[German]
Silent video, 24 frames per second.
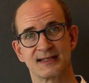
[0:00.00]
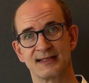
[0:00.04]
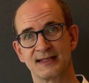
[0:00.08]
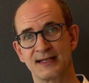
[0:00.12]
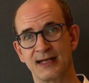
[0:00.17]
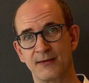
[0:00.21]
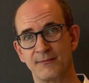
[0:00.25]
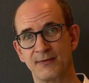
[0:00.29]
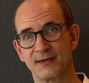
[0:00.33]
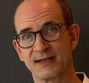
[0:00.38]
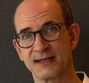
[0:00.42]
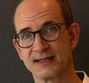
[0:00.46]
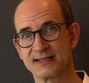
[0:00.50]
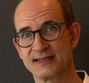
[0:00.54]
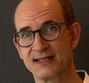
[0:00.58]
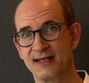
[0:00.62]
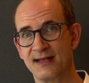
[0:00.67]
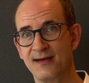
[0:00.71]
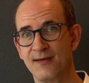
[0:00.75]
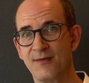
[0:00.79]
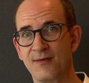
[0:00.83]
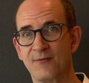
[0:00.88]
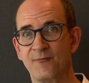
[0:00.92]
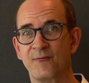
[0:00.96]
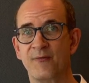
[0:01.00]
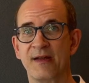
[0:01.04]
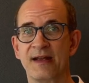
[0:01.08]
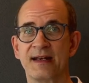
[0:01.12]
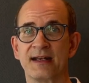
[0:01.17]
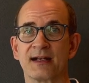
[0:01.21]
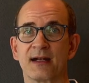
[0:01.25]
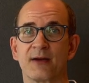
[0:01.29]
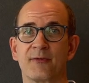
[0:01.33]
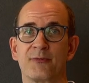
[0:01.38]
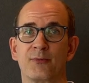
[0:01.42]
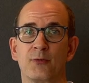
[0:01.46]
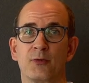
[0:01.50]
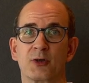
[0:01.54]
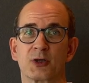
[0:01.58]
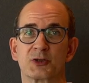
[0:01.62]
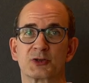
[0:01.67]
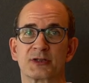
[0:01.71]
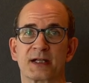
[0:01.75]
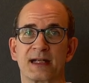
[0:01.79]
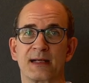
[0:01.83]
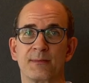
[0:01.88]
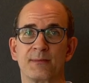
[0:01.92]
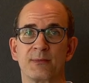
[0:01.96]
Hier wird es weniger
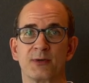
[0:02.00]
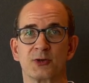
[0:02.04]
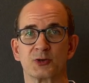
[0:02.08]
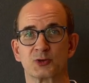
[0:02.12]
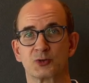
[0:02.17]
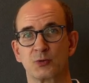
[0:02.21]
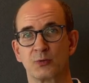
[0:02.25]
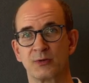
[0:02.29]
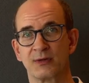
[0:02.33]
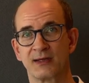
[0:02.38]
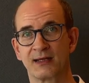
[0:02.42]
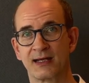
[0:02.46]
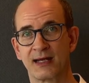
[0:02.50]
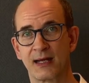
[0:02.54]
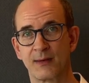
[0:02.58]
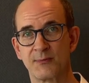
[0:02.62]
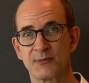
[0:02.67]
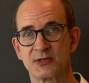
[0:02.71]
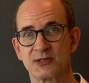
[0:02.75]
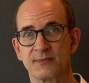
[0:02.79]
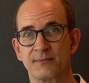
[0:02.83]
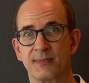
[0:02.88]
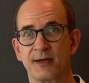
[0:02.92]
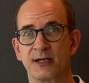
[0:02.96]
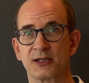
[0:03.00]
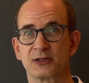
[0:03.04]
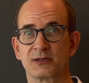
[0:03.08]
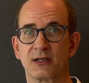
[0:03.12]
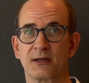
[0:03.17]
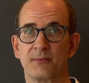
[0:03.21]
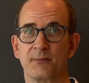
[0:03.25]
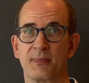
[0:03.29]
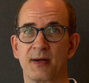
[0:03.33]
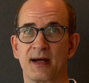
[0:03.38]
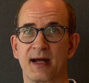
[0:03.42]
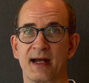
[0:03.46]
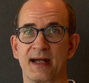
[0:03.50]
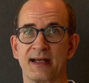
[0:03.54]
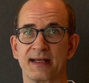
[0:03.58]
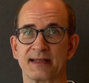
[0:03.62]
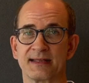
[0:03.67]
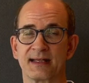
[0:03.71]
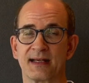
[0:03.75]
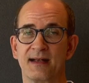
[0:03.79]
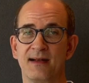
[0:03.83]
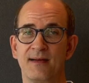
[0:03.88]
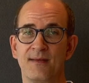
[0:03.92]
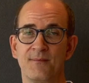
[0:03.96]
vorgeschriebene Stunden geben, zum Beispiel im Bereich
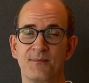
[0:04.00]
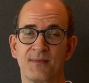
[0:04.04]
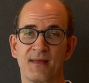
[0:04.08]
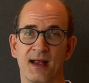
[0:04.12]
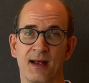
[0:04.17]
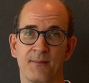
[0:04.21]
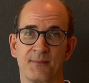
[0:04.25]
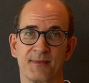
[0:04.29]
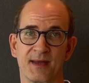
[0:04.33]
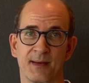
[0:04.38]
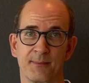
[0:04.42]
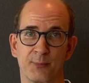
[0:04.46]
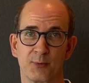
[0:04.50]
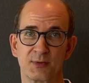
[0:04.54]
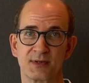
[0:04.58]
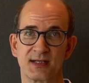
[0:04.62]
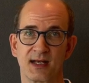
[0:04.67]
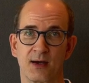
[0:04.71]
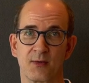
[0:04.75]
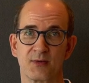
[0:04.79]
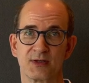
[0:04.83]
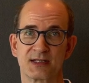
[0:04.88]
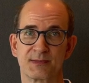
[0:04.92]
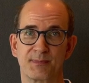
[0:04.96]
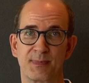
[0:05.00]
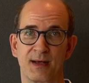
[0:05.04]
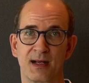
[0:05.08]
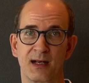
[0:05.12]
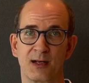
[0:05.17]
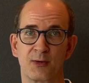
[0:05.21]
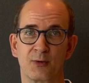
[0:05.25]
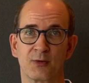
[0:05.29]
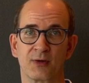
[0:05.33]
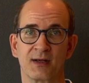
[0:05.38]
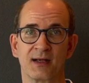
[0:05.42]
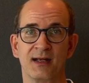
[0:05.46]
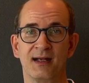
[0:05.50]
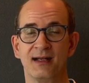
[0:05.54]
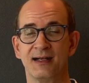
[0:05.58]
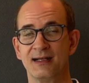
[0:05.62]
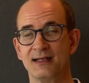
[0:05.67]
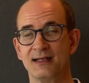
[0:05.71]
ähm, der Busausbildung.